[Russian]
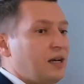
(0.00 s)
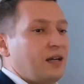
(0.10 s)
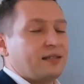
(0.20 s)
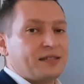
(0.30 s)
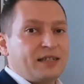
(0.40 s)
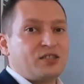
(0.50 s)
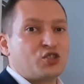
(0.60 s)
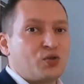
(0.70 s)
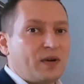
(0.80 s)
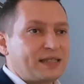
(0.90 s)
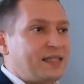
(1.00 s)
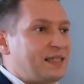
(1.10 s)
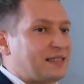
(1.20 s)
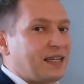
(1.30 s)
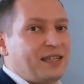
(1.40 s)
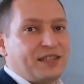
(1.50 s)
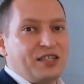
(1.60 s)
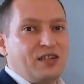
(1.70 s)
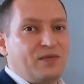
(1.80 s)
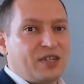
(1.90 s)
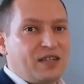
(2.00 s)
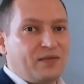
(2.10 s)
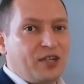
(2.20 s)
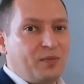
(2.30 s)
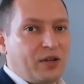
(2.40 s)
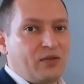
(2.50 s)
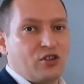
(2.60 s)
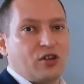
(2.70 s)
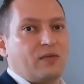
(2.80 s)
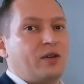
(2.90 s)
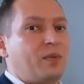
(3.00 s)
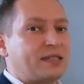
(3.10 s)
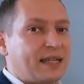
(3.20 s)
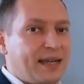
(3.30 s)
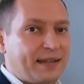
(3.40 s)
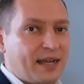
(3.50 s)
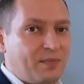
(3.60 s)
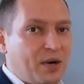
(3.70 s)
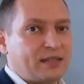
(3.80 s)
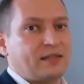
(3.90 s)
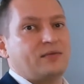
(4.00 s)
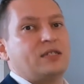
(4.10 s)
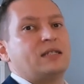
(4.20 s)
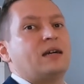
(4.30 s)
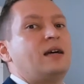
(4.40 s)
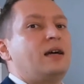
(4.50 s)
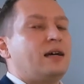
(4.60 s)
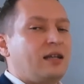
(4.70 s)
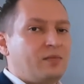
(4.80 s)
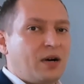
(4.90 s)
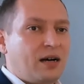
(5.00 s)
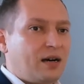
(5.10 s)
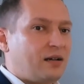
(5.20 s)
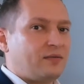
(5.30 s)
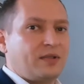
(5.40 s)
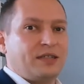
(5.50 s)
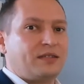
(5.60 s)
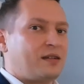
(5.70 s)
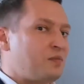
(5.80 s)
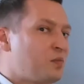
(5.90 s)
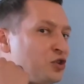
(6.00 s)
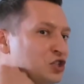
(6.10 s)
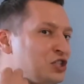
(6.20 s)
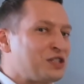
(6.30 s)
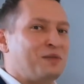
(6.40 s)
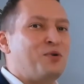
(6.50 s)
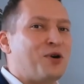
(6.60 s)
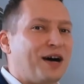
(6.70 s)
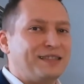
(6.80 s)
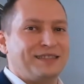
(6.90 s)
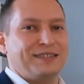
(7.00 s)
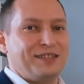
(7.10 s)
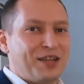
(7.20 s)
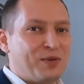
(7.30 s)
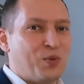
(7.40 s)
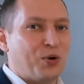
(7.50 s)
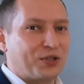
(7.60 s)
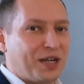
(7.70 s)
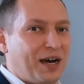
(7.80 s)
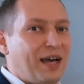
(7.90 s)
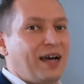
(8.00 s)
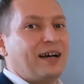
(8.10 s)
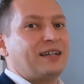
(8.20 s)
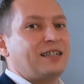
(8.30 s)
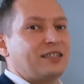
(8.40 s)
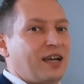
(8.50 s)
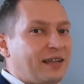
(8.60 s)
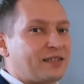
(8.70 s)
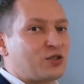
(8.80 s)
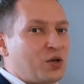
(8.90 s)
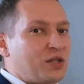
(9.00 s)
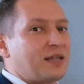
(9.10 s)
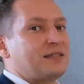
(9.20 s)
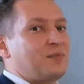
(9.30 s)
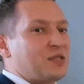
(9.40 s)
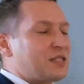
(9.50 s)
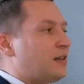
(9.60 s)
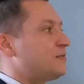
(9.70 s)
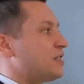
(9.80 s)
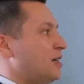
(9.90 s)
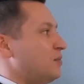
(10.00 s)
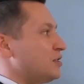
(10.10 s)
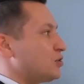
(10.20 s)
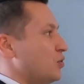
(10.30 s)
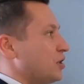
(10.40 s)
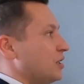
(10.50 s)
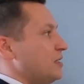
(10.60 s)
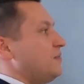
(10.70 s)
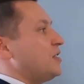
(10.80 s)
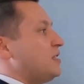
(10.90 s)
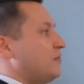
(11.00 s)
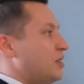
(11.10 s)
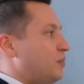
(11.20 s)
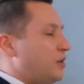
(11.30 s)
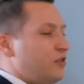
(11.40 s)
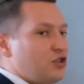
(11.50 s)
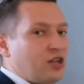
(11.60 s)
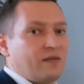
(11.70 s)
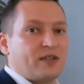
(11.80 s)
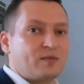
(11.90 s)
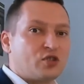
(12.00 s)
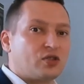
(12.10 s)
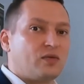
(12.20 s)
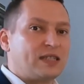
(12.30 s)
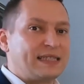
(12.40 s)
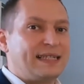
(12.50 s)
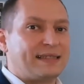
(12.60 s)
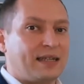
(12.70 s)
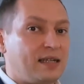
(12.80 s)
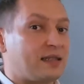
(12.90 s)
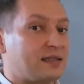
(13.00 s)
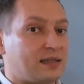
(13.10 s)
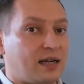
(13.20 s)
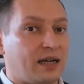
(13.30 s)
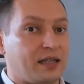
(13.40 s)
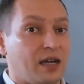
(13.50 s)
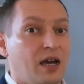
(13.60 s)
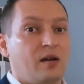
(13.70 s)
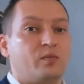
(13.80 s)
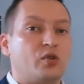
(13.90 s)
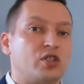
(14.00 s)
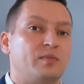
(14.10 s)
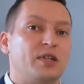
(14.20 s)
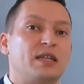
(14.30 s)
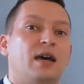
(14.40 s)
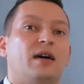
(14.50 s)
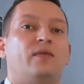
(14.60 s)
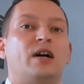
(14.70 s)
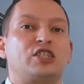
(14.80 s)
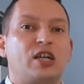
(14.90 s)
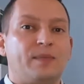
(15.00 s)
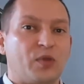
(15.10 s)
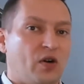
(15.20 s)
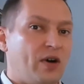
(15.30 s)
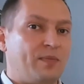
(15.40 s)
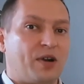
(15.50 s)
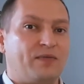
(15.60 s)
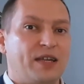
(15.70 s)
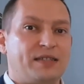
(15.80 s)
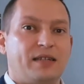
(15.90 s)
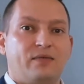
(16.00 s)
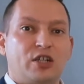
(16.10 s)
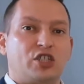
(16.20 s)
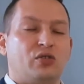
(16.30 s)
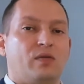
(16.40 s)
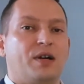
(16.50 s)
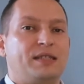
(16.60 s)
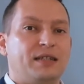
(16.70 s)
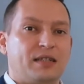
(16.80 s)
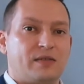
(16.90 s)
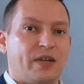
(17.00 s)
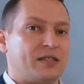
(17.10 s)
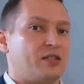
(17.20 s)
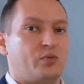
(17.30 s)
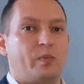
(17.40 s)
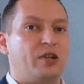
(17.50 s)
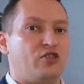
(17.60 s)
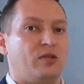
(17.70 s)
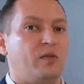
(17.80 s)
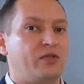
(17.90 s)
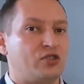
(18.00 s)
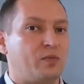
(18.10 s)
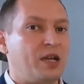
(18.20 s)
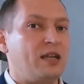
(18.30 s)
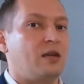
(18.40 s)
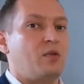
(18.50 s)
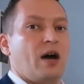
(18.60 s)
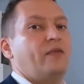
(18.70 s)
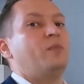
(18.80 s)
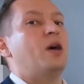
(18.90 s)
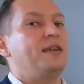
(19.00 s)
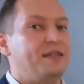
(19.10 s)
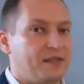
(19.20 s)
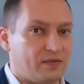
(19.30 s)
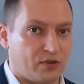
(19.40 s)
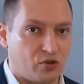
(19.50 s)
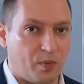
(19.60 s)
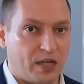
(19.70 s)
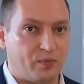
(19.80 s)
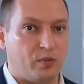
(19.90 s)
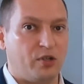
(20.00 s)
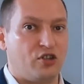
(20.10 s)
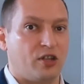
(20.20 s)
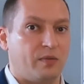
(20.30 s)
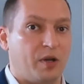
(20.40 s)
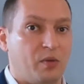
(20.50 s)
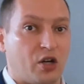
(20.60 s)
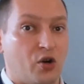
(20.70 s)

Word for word: знаете, что у вас есть какие-то неэффективные привычки, вы постоянно опаздываете, либо вы там можете забухать, не дай бог, да, э, это стоит записать в слабые стороны. Неэффективные привычки, возможно, у вас есть какие-то страхи. Может быть, ваша новая профессия, ваше новое дело связано с публичными выступлениями, а вы боитесь выступать публично, к примеру.